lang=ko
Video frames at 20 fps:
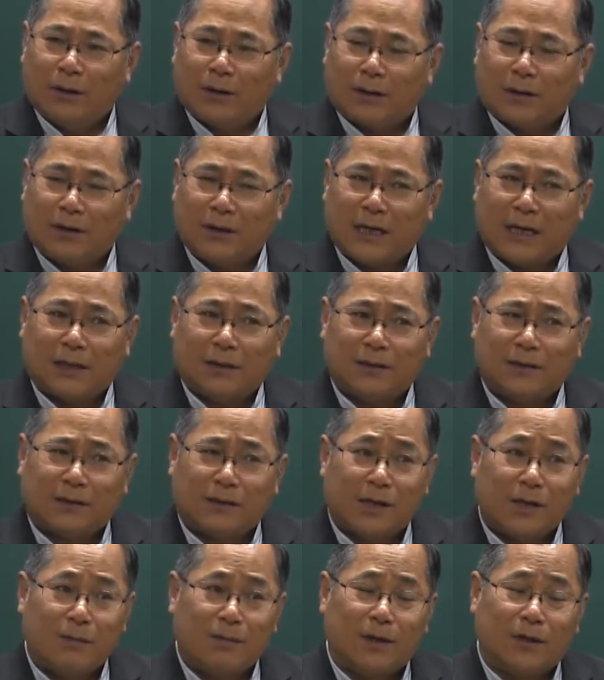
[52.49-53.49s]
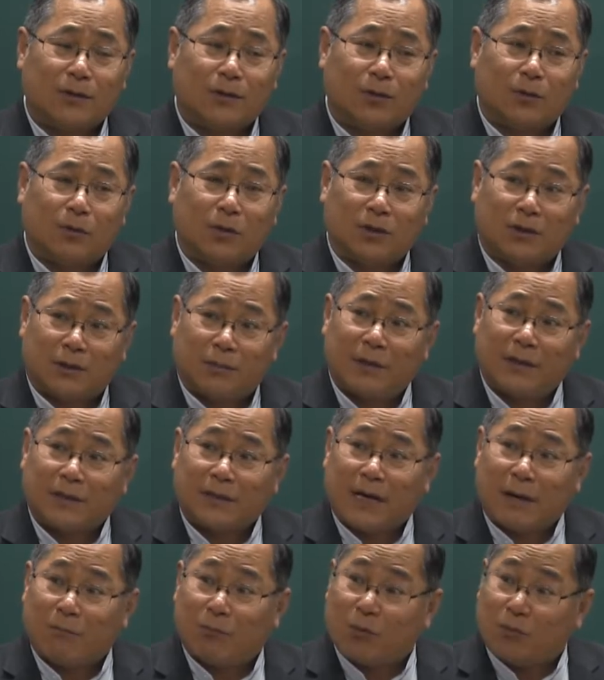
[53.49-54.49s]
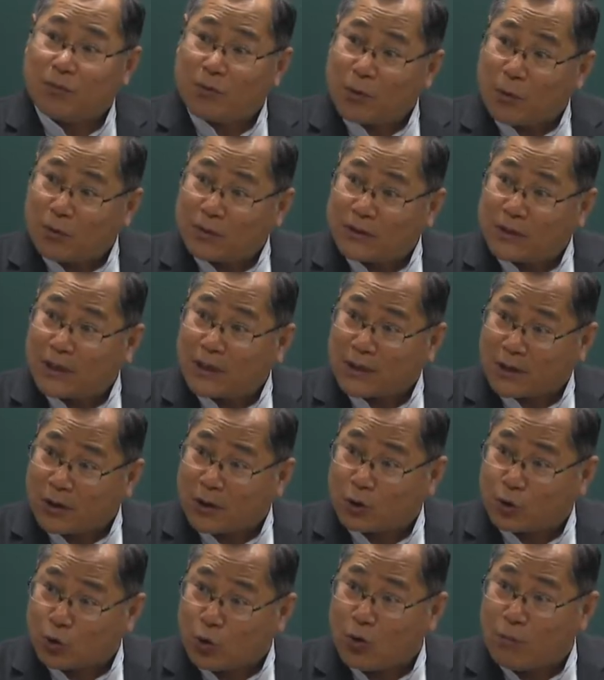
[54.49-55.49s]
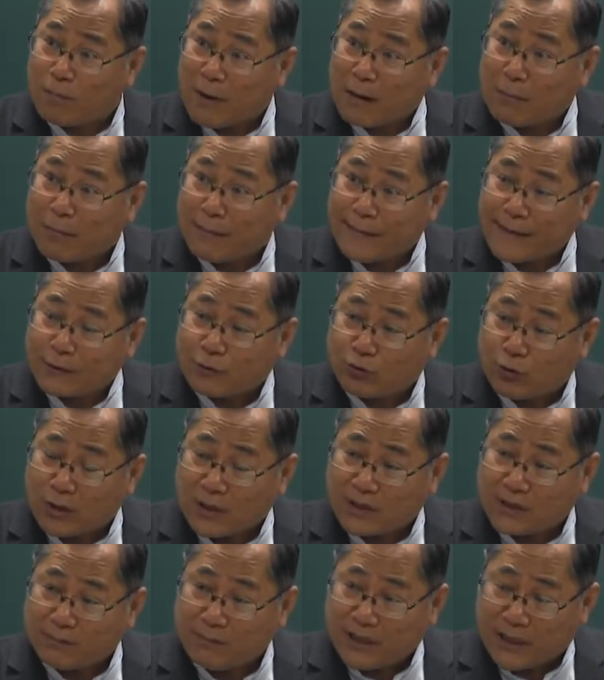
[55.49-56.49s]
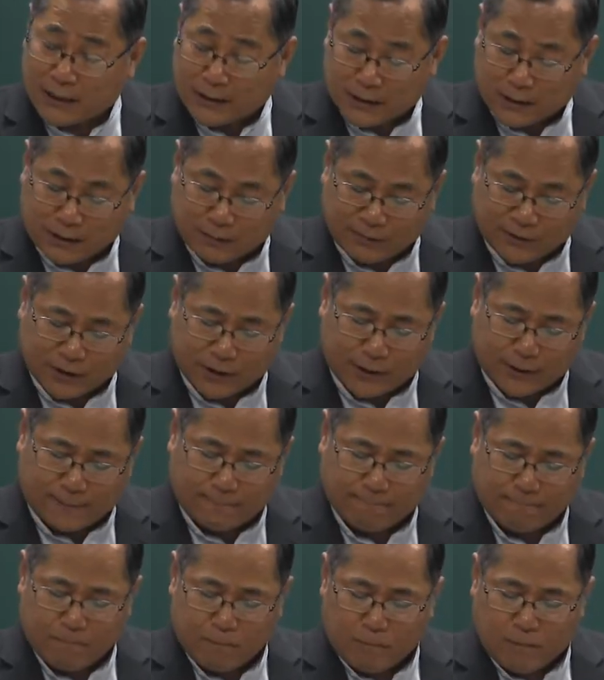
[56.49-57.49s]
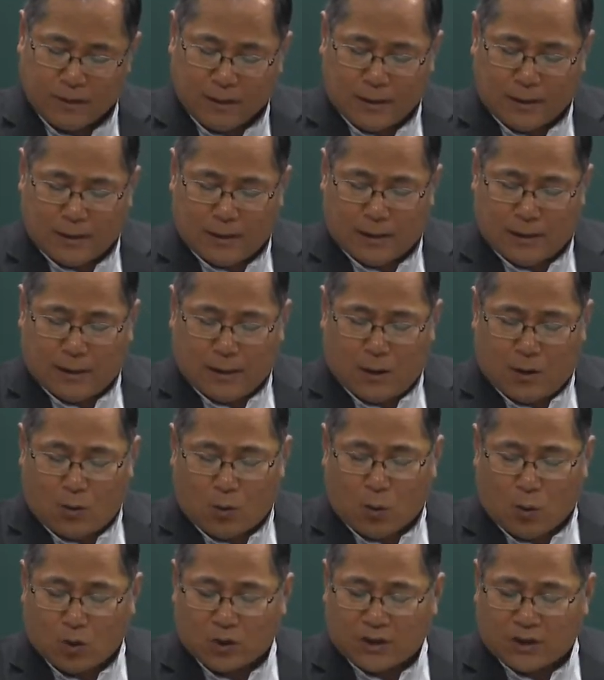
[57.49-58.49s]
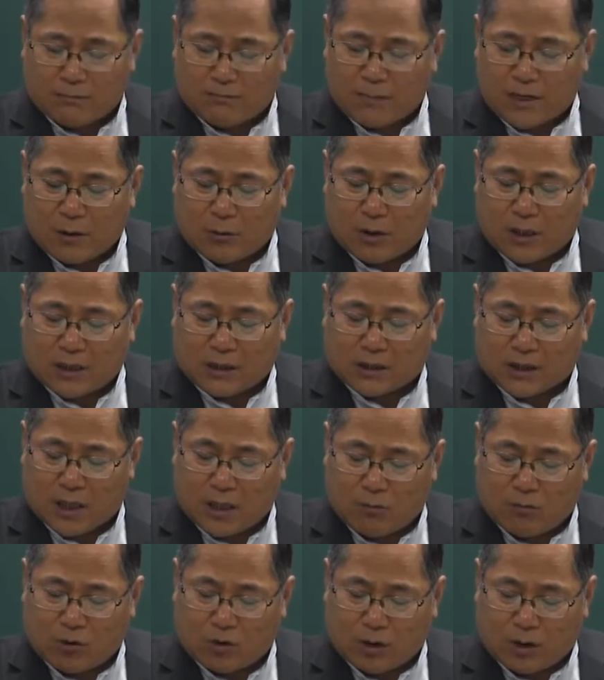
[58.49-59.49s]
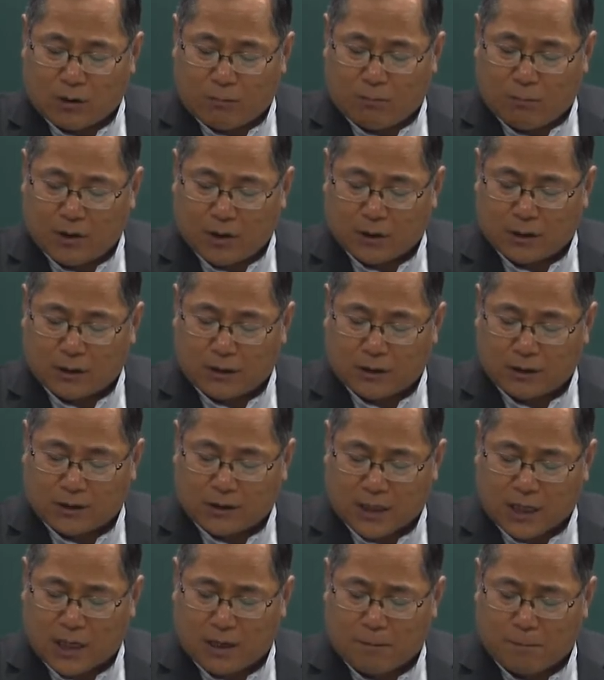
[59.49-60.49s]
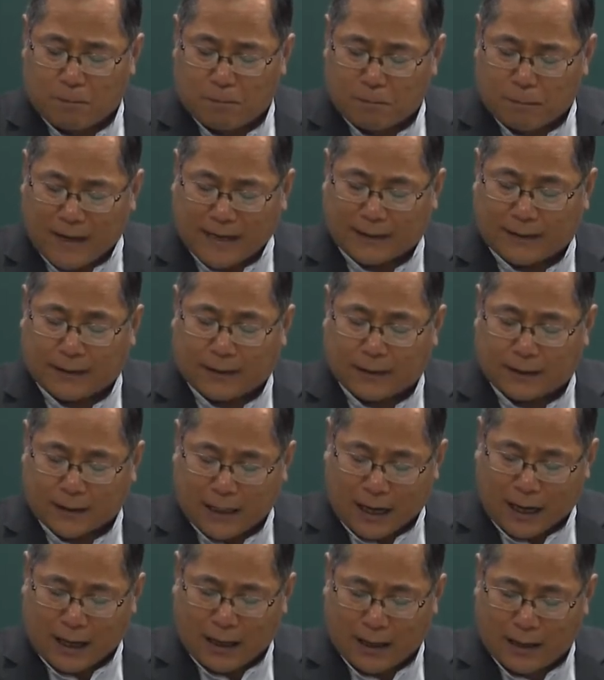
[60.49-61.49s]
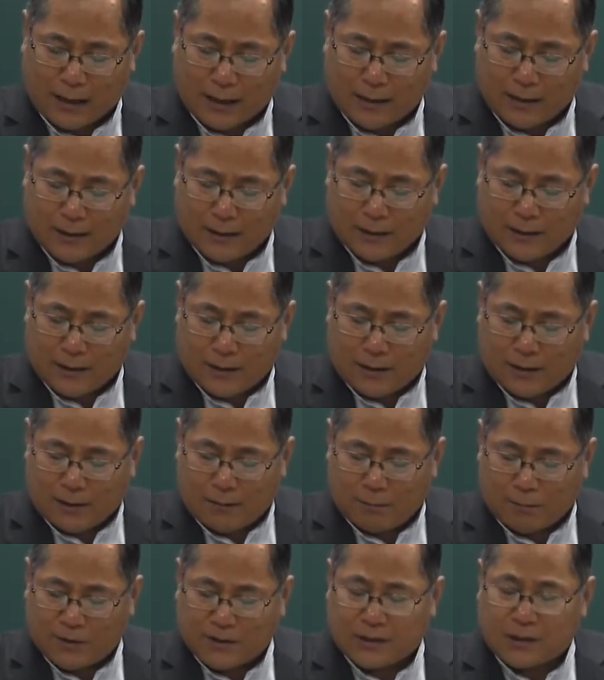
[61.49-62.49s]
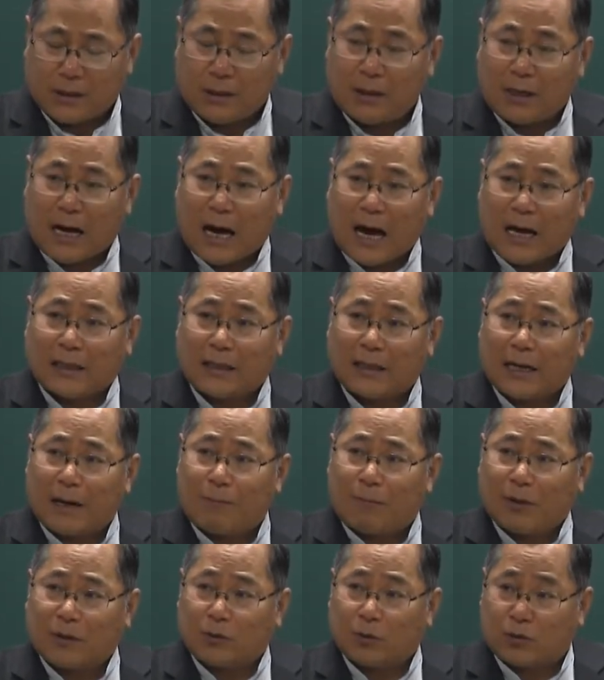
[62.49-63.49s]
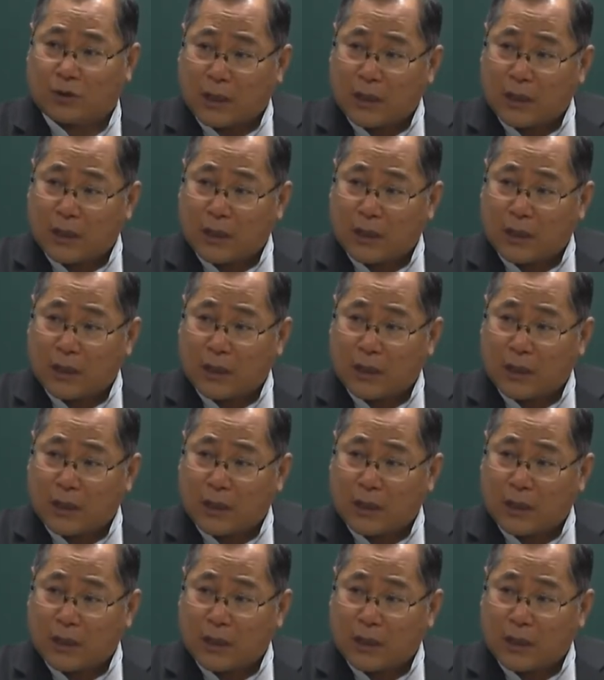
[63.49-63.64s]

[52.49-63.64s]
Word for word: 그냥 설명 듣고 집에서 한번 풀어보시는 게 더 좋은 방법일 수도 있습니다. 지금은 50만 원의 채무를 면제받다. 빚을 안 갚아도